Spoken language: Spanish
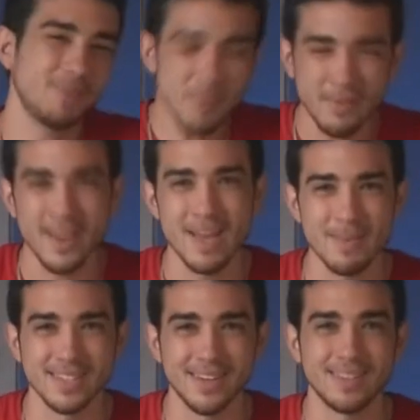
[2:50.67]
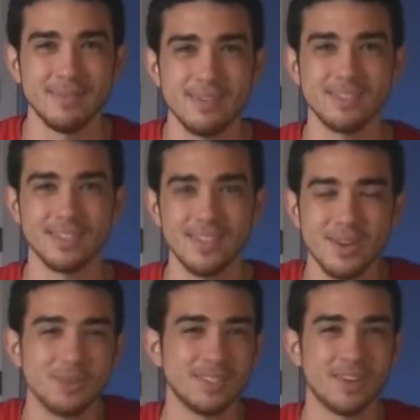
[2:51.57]
¿cómo vais a pasar este vídeo si no
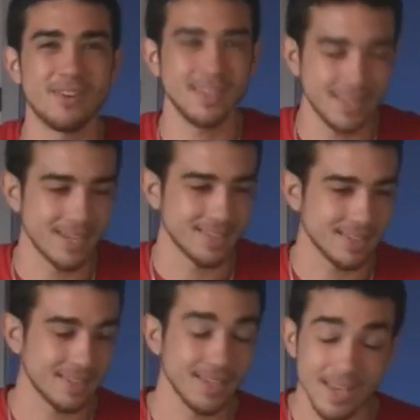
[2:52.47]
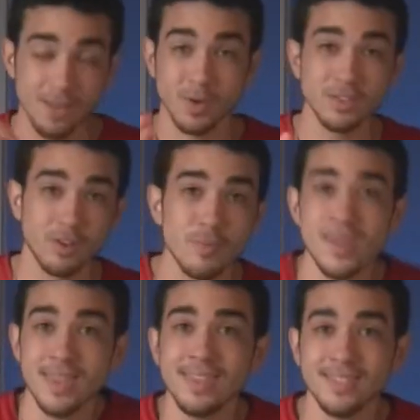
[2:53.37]
he contado nada interesante? Cuando
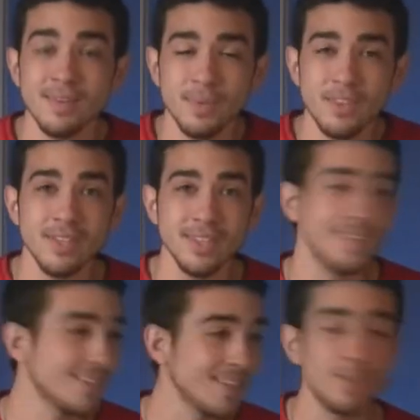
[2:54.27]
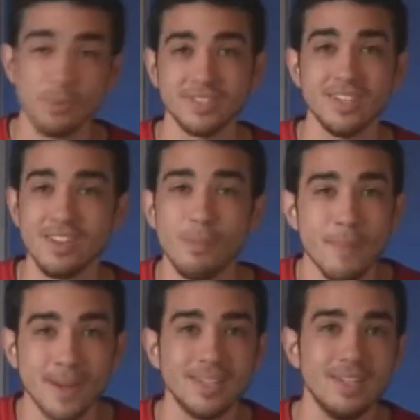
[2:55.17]
comienza a ser vídeo interesante, pues sí,
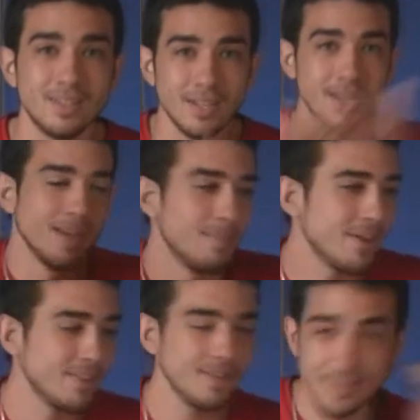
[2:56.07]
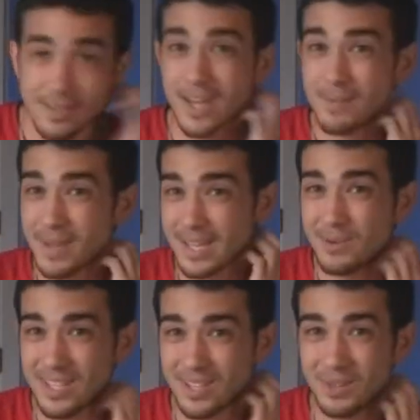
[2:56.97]
compartirlo. Pero este vídeo que nada más que
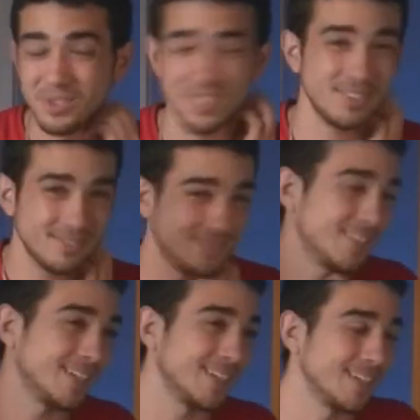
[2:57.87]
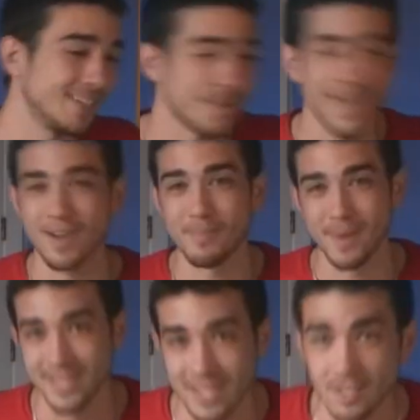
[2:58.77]
una introducción, no vais a
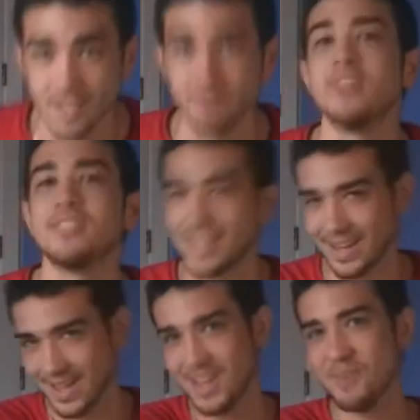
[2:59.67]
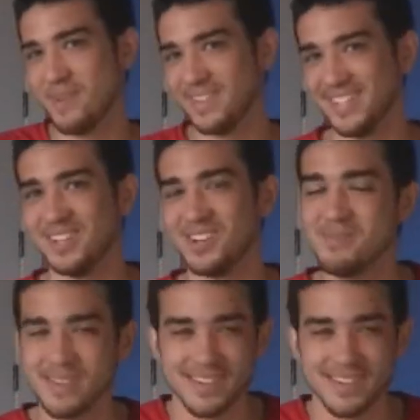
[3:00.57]
compartirlo. Bueno, si queréis compartirlo, ¿no?